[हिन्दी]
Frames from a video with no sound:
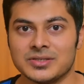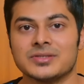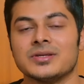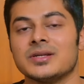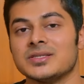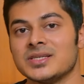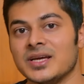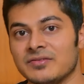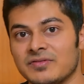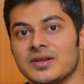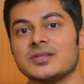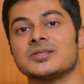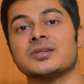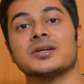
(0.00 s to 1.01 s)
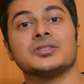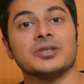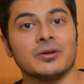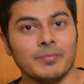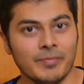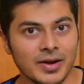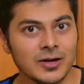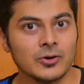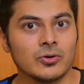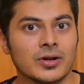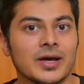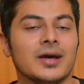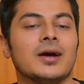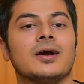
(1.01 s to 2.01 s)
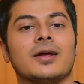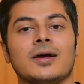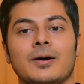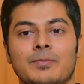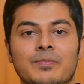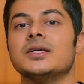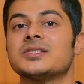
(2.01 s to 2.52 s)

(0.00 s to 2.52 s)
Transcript: जिस तरह से इंफ्रास्ट्रक्चर बिल्ड हो रहा है अगर आप